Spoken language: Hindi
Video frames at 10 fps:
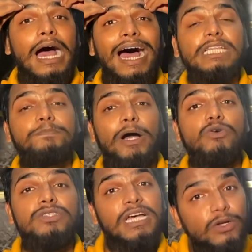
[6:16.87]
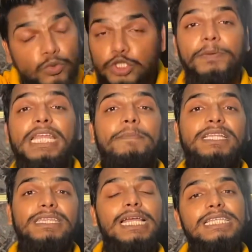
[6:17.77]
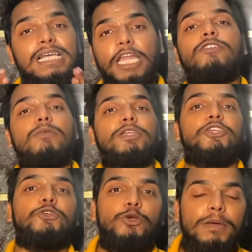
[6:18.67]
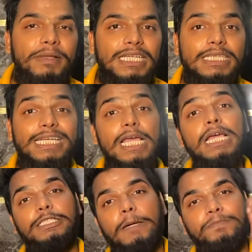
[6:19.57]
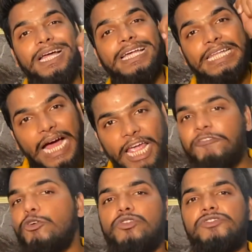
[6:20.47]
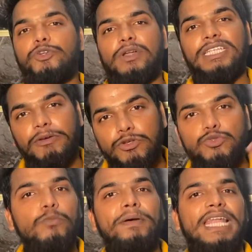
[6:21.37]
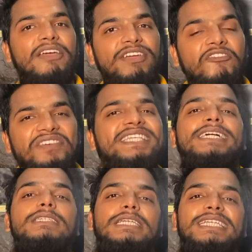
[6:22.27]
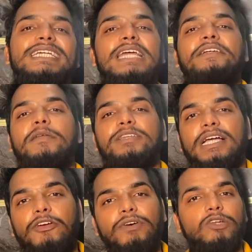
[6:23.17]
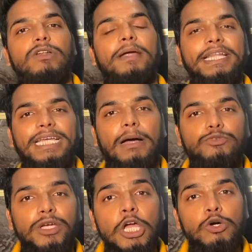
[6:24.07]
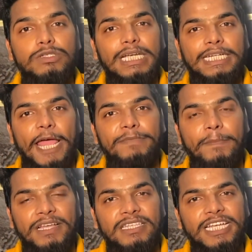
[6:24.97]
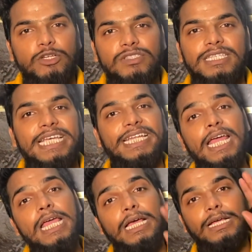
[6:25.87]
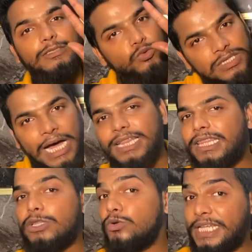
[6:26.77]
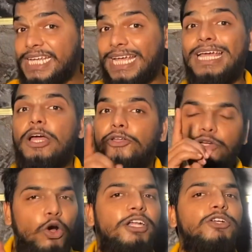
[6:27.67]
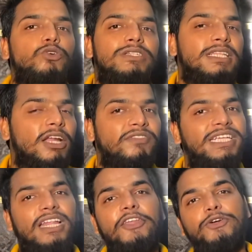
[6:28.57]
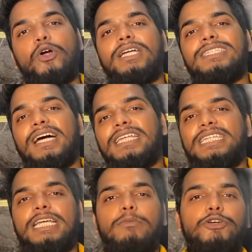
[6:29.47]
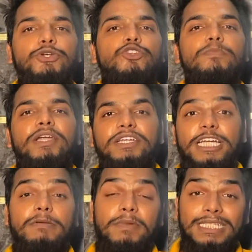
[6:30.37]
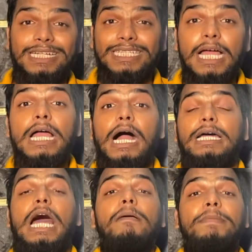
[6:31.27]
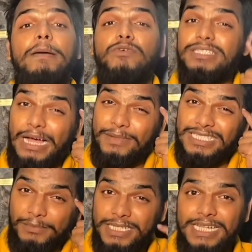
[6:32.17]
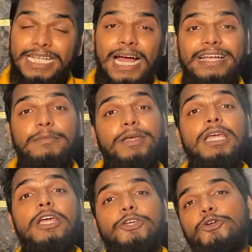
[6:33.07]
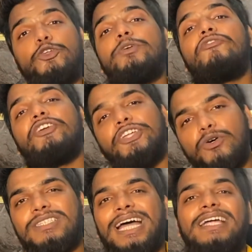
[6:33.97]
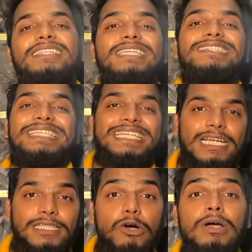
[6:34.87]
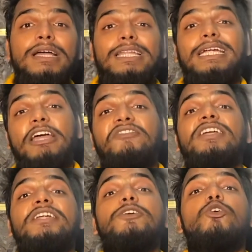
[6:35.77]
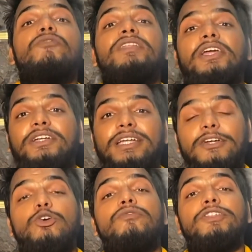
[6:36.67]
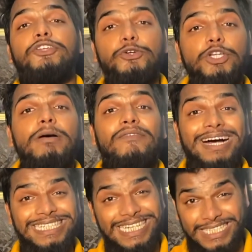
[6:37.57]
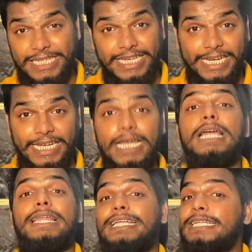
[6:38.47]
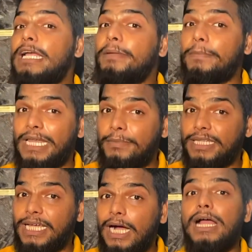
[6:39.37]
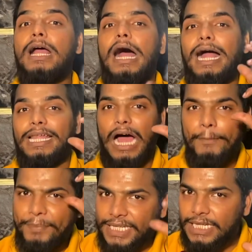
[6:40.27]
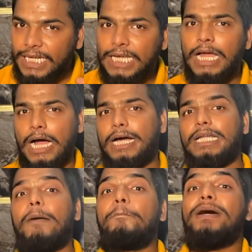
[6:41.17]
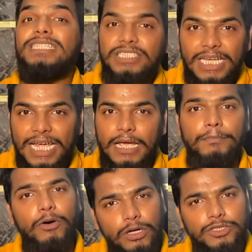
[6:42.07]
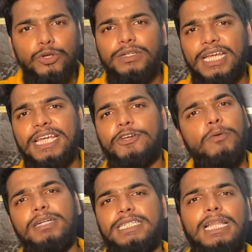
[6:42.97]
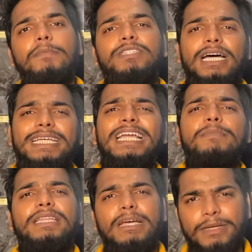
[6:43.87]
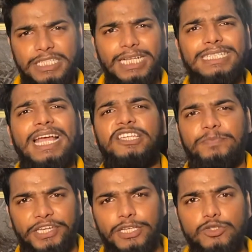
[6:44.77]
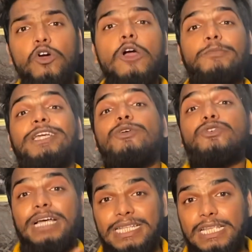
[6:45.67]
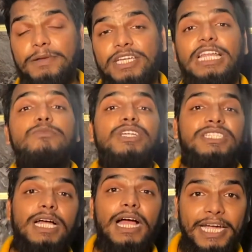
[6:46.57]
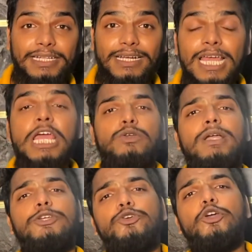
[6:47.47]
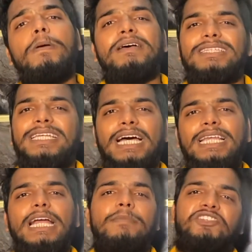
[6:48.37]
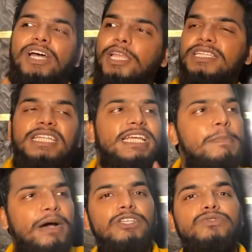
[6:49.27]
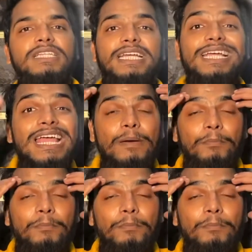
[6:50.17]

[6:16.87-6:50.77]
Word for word: हाथ पाओ सर कुछ भी नहीं बनता ये सारी इन्फॉर्मेशन यूट्यूब पे मिल जाती है जब तक लाइव कोर्स नहीं हो रहा चाहे वो जूम पे लाइव या फिजिकल किसी के सेंटर में जाके वन वन बैठ के आप जो है उसके टाइम के पैसे देके उससे सीख रहे हैं उस हद तक तो ठीक है रिकॉर्डेड कोर्स की तरफ नहीं जाना रिकॉर्डेड सारी चीजें आपको यूट्यूब पर इंटरनेट पर मिल जाती है अगर आप अपने आपको इस काबिल समझते हैं कि हाँ यार मैं यूट्यूब की वीडियो से हर चीज सीख सकता हूँ देन डेफिनेटली गो विद इंटरनेट गो विद यूट्यूब आप वहां से अच्छा सीख लेंगे लेकिन जैसे कि मैंने पहले बताया अगर आप बिगनर हैं अगर आप बच्चे हैं बहुत छोटे हैं ई कॉमर्स के अंदर तो आप चाहते हैं कि एक बंदा मिल जाए इसका एक्सपीरियंस हो मुझे नुकसान से बचा ले मुझे अच्छा गाइड कर ले क्योंकि यूट्यूब पे मसला ये आता है कि आपने चार इसकी देखी पांच उसकी देखी